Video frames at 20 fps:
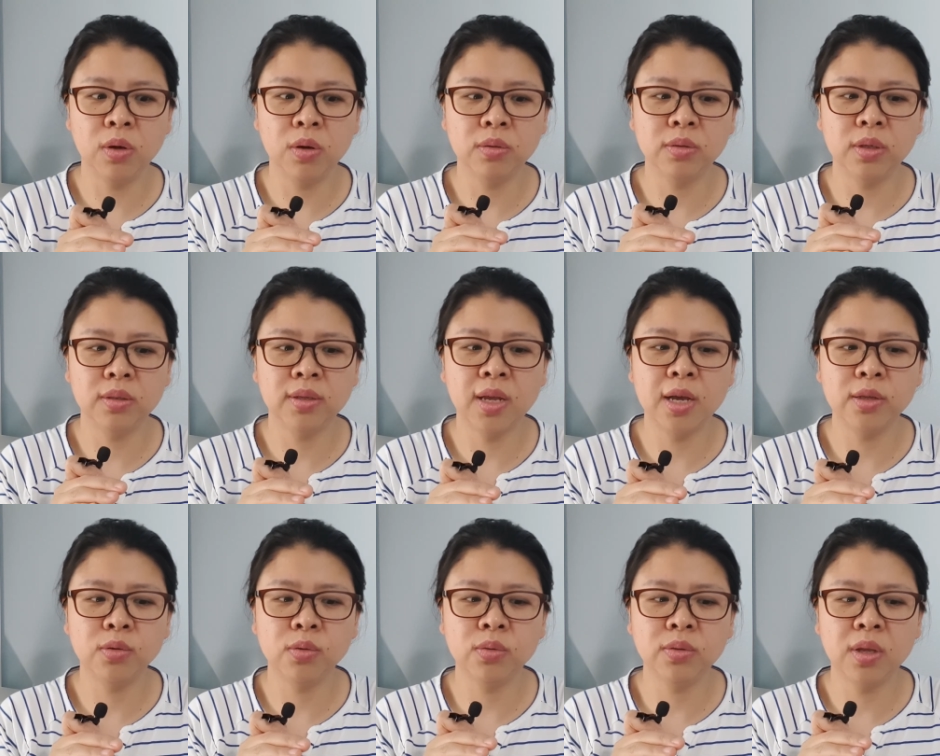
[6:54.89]
근데
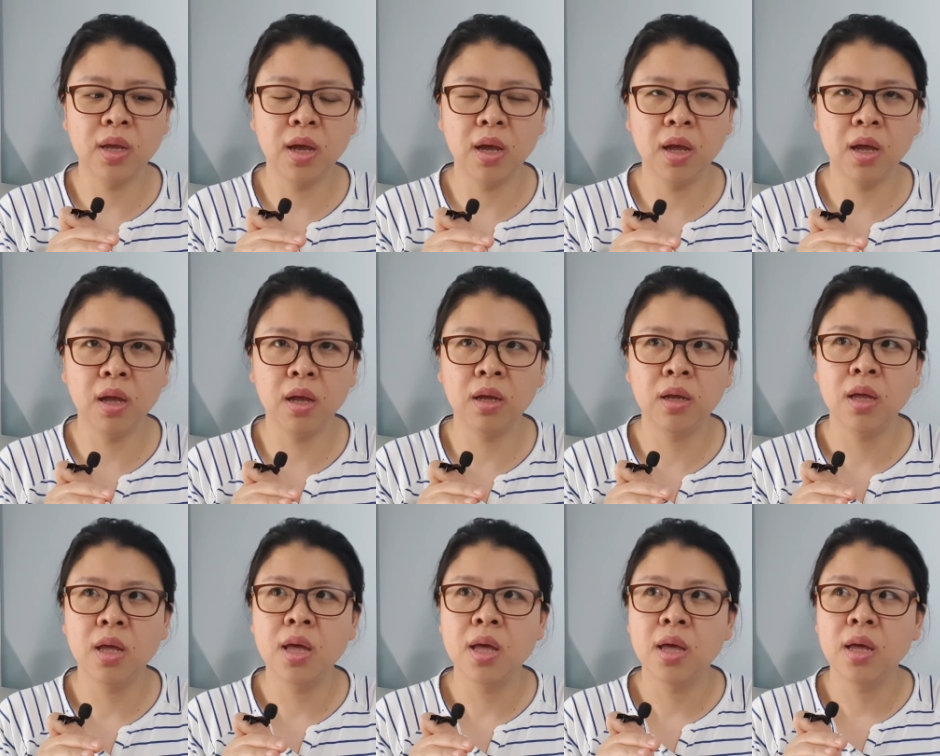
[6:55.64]
사정상
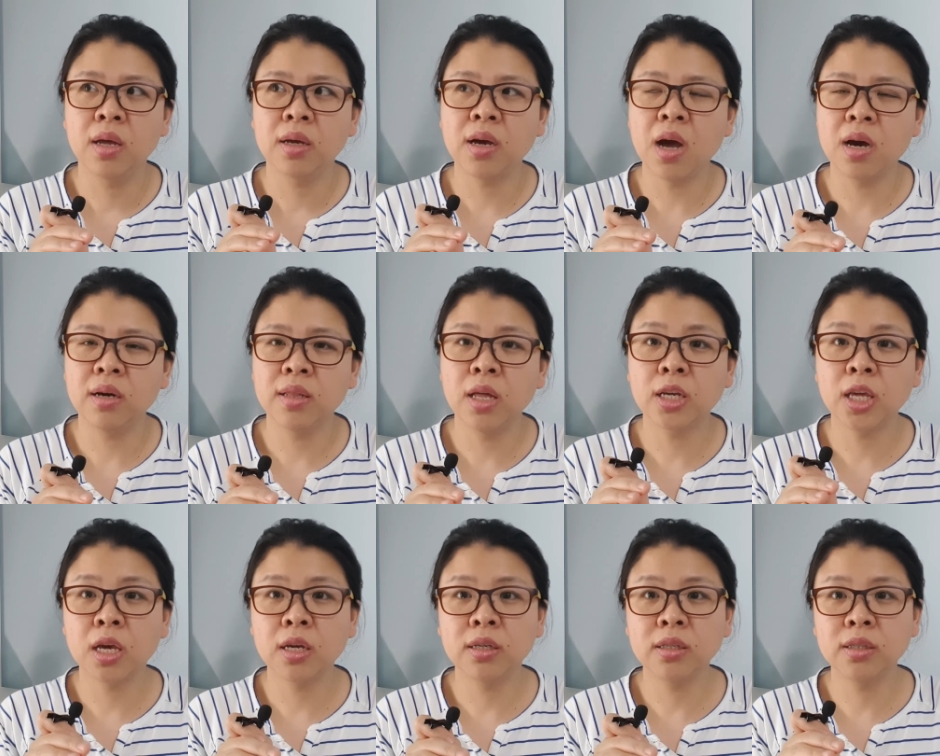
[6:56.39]
가을
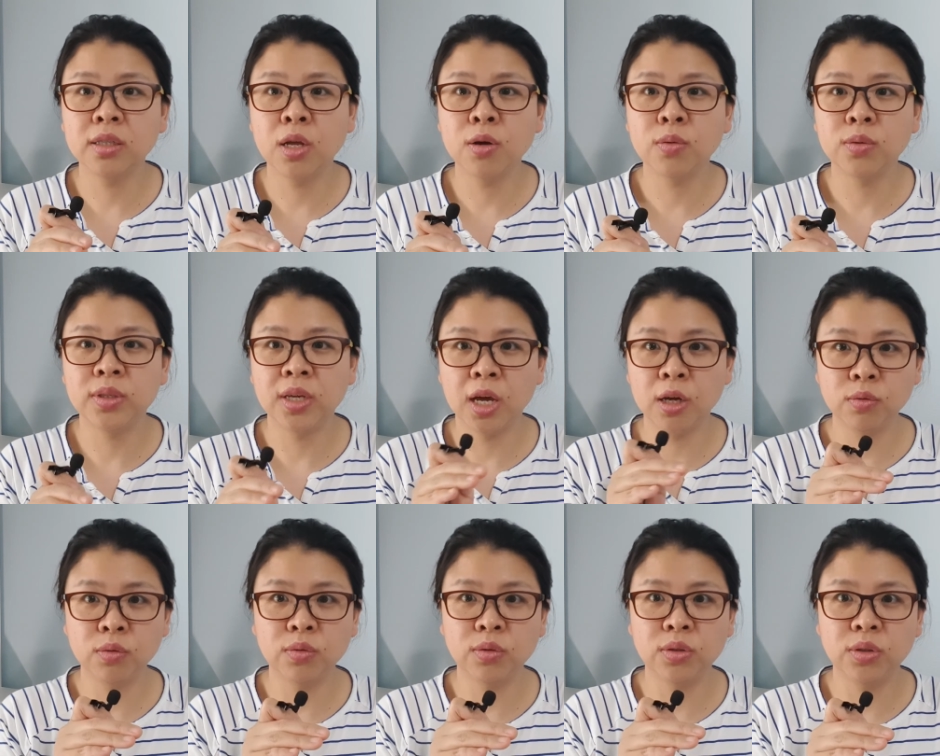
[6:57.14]
학기 끝나고 이제
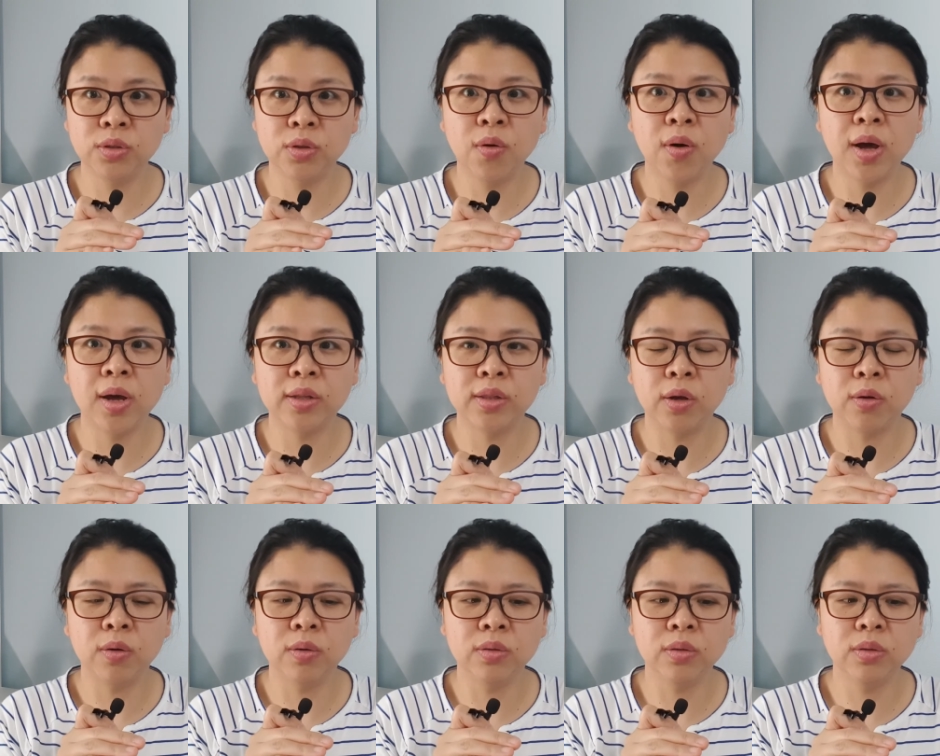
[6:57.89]
한국을 들어가야
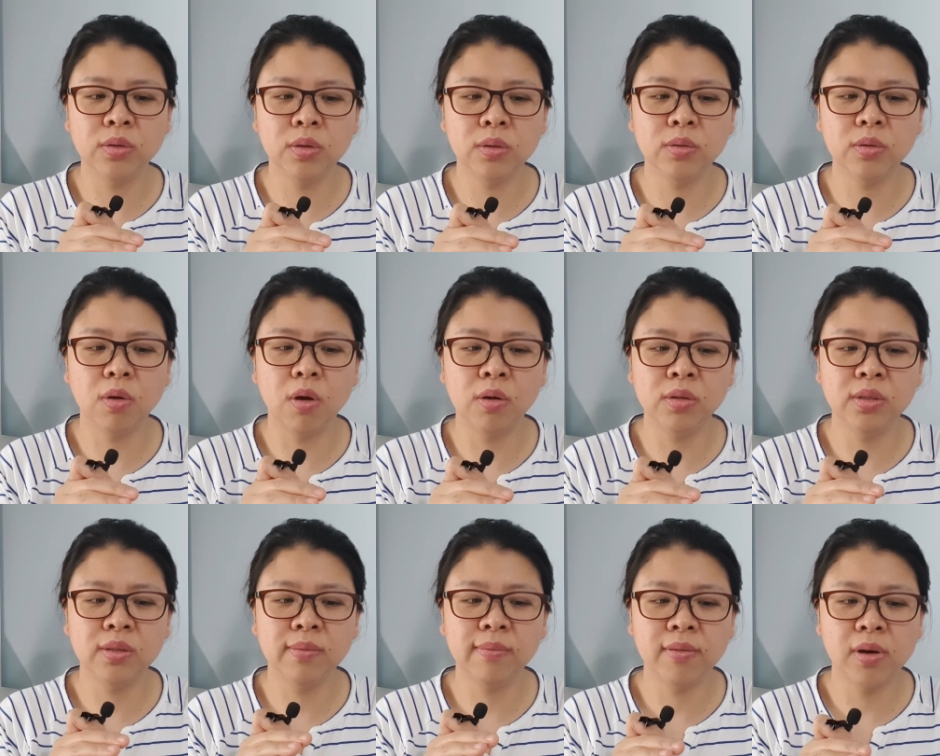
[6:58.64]
됐거든요. 그래서
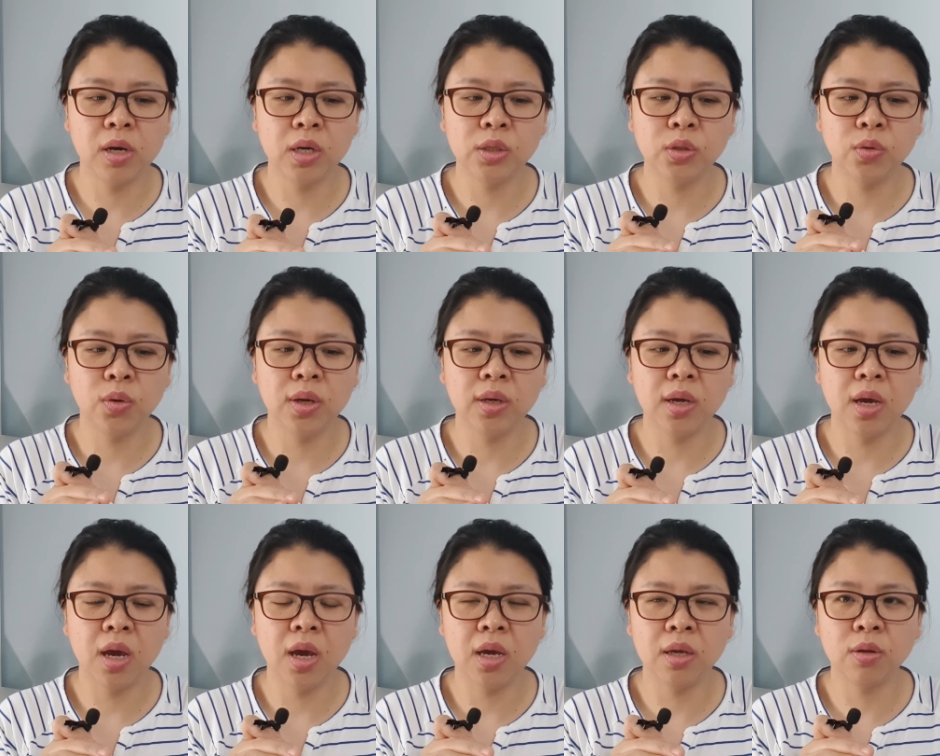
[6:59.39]

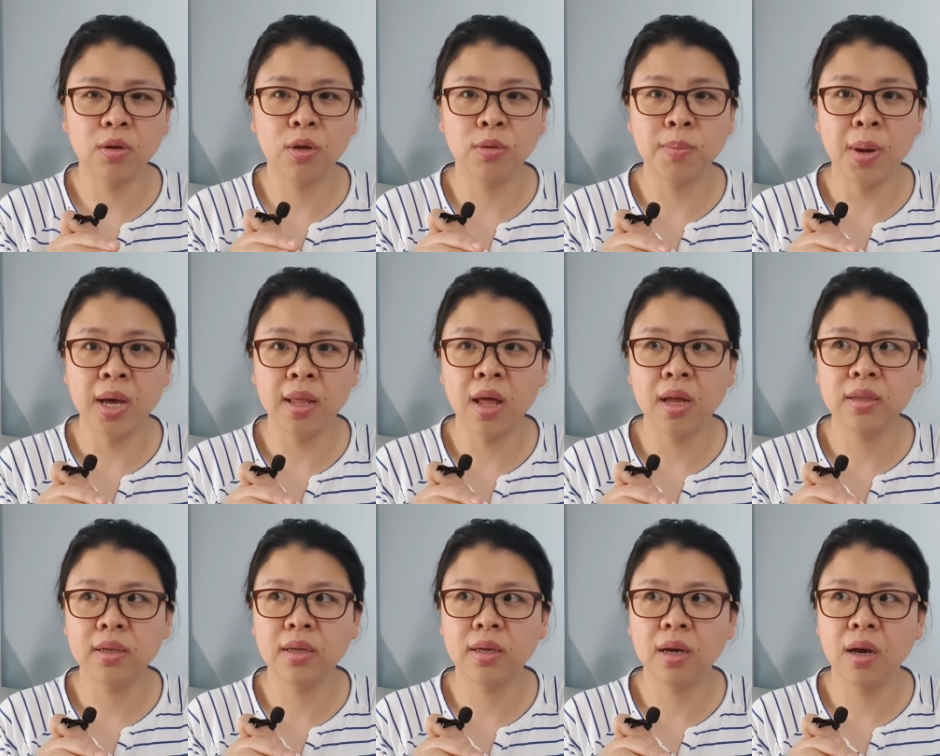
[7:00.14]
어드바이저에게 이렇게
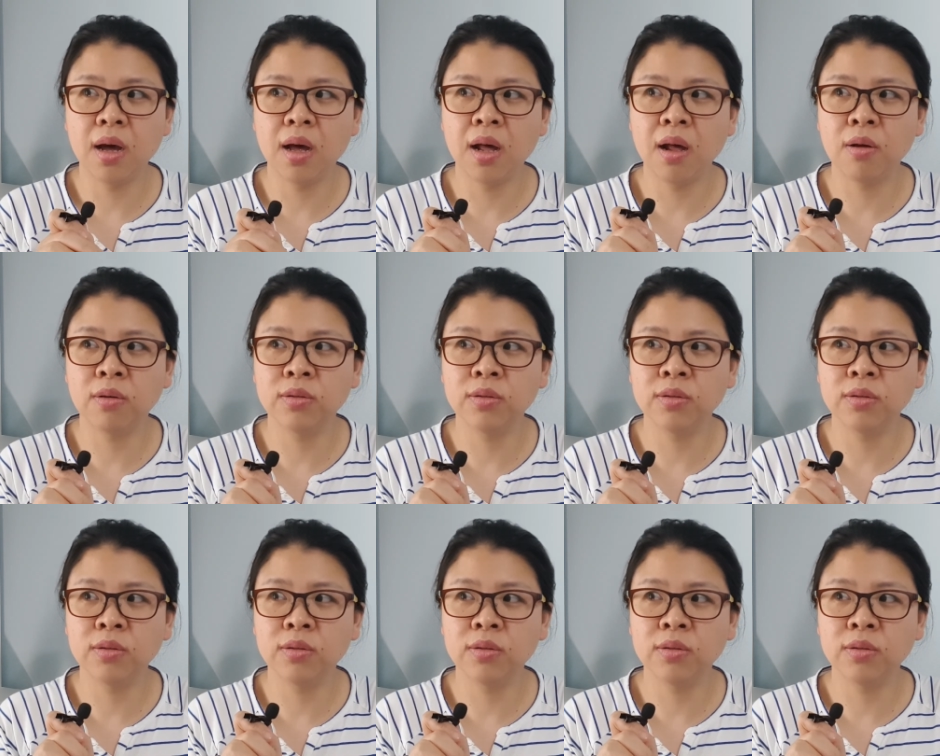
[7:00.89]
말하니까